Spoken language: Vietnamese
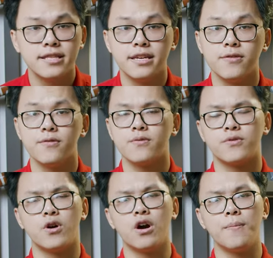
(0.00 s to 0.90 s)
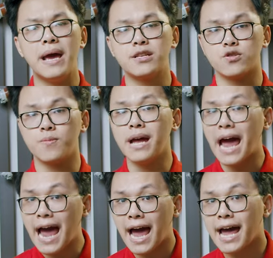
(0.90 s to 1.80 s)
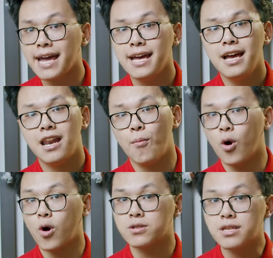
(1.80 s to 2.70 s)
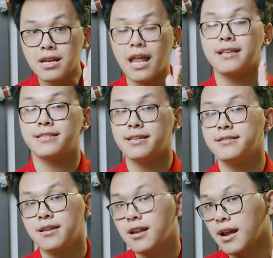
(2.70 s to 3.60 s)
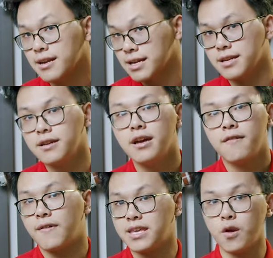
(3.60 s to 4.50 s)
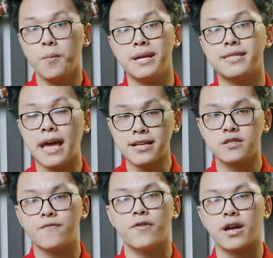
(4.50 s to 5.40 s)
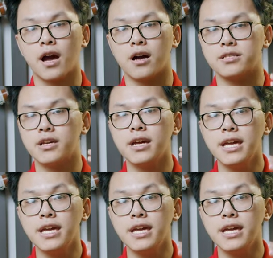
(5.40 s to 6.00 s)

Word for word: Thì ROG B660-A ấy là một con rất là dị, rất là đỉnh. Và theo như mình test với cả chiếc